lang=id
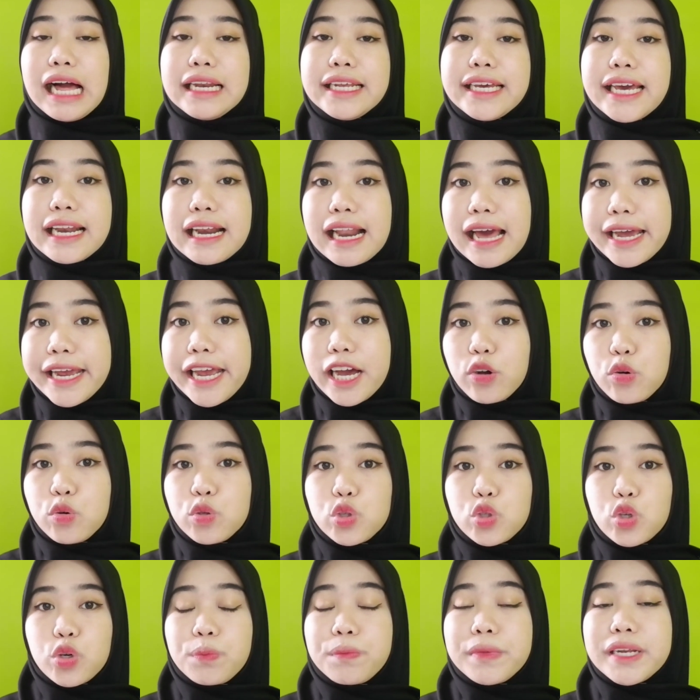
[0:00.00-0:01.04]
kalian layak
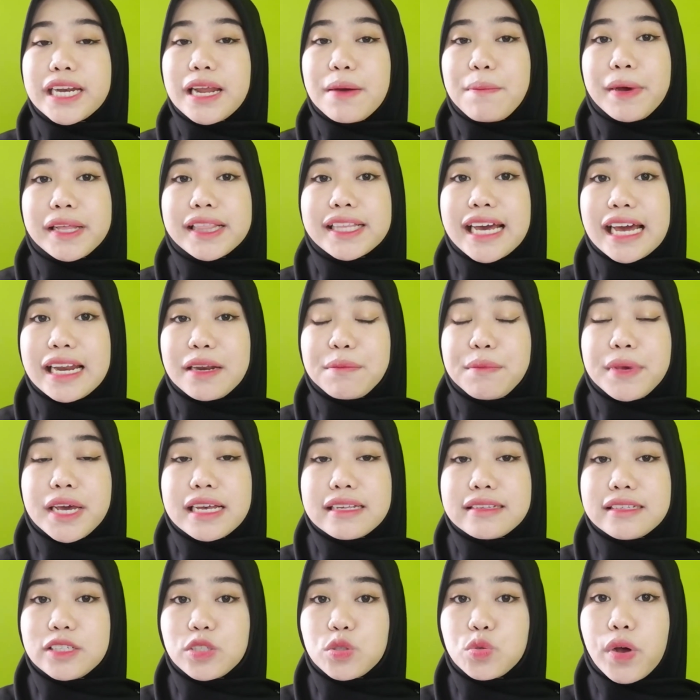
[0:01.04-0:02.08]
untuk mendapatkan
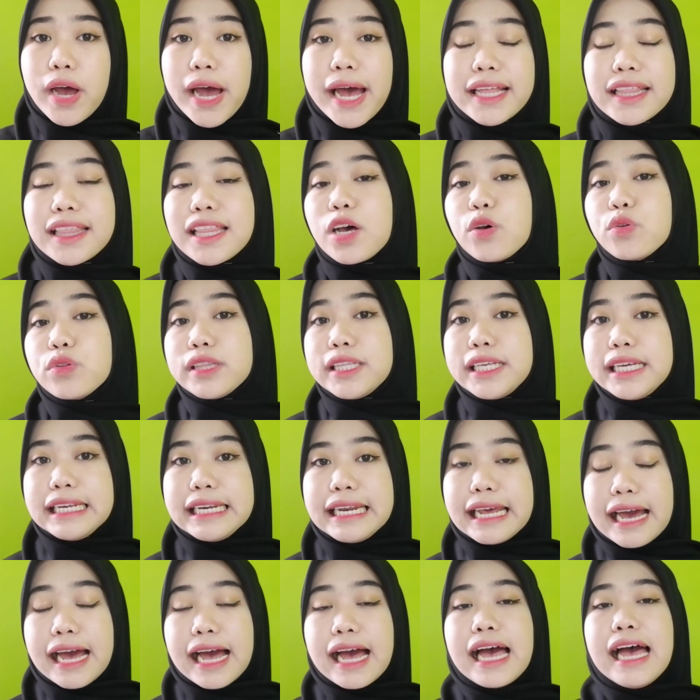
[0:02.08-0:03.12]
beasiswa atau
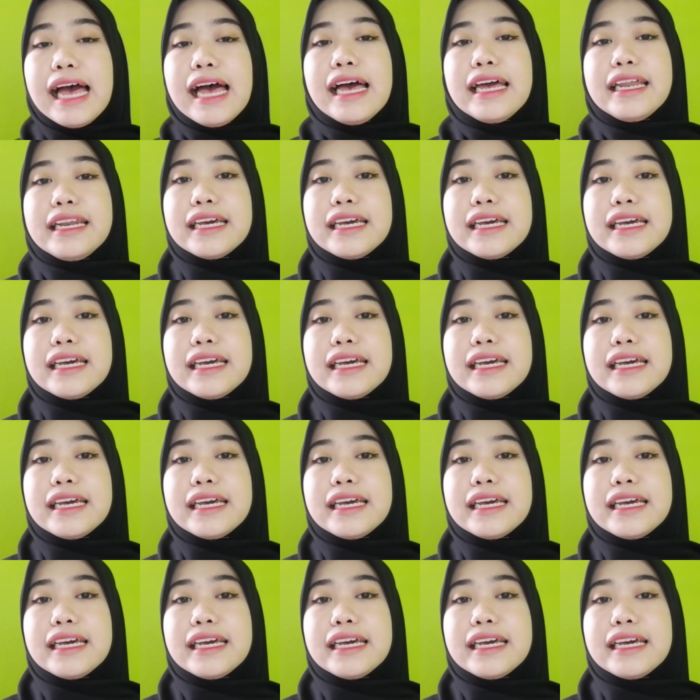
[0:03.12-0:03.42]
tidak